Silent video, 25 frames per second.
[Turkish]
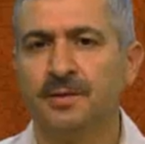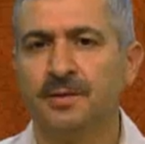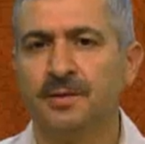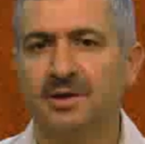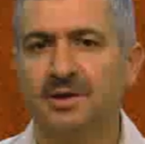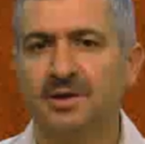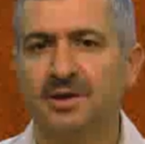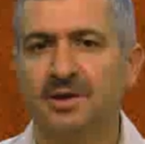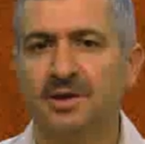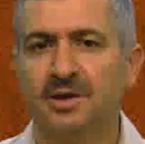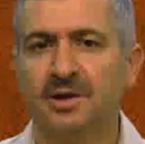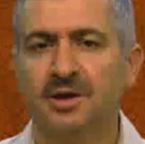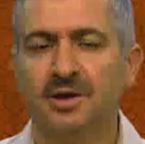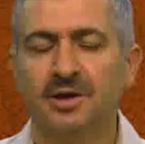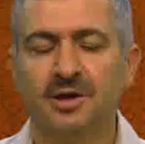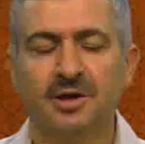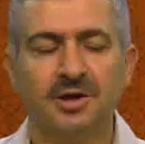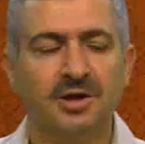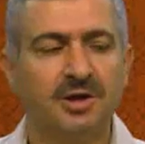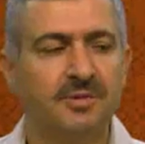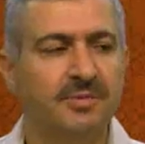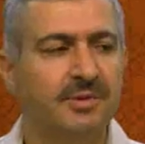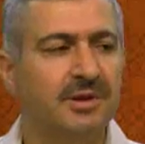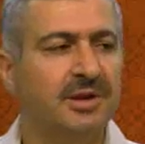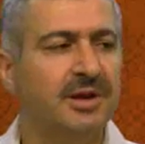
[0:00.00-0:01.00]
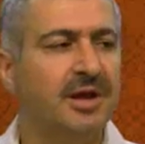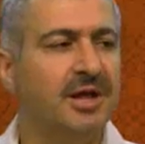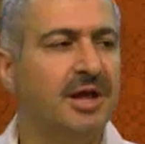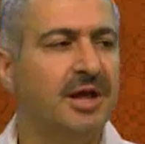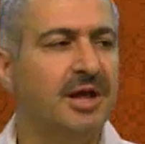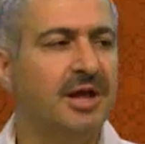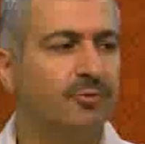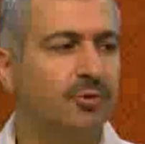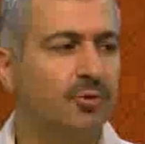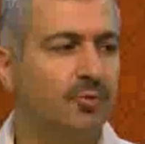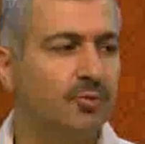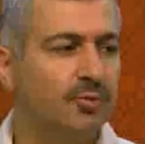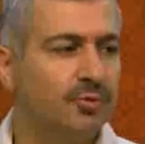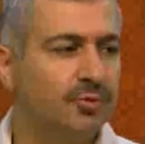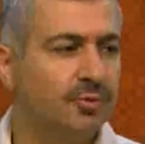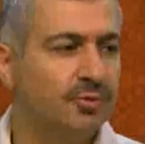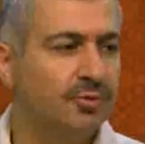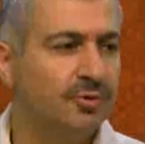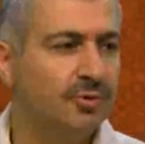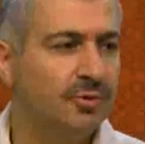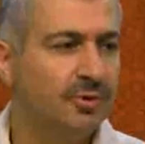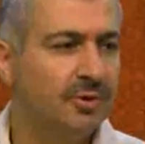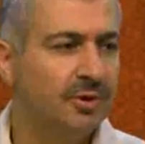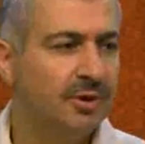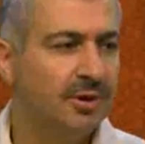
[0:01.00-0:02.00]
Peki kiminle yapıyor
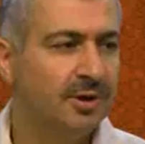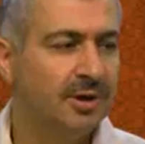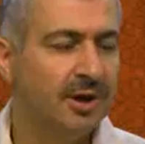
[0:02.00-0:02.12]
bunu?